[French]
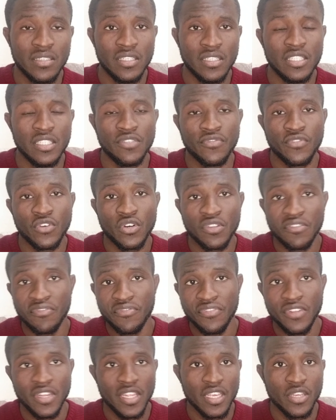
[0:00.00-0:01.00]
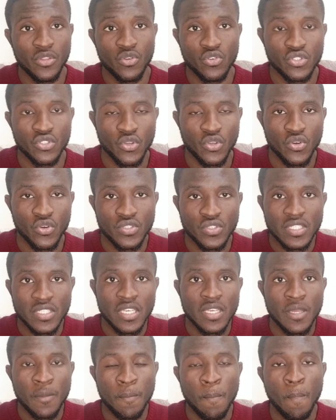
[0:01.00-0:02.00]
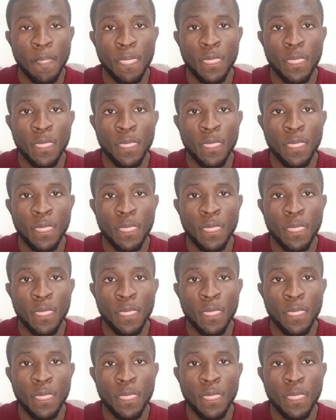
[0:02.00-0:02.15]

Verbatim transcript: des différentes filières. Donc, je te conseille